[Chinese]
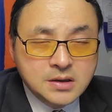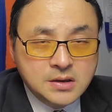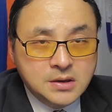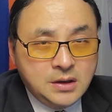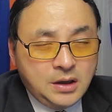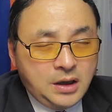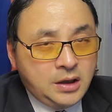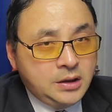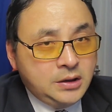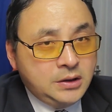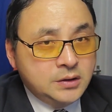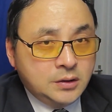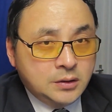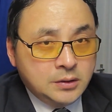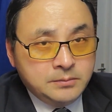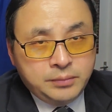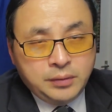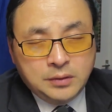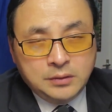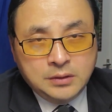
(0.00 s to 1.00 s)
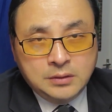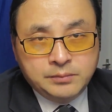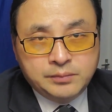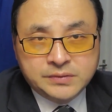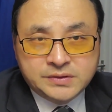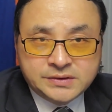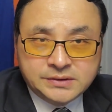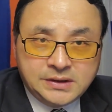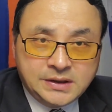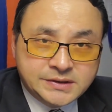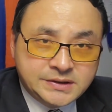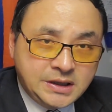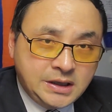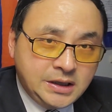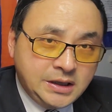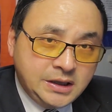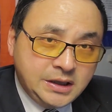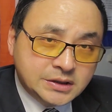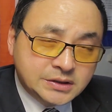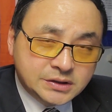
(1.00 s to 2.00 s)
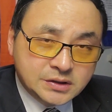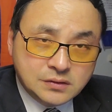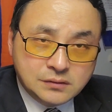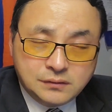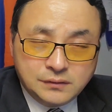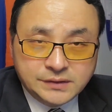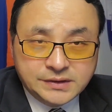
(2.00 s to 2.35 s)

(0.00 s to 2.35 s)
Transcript: 还有有人朋友不知道加拿大这个国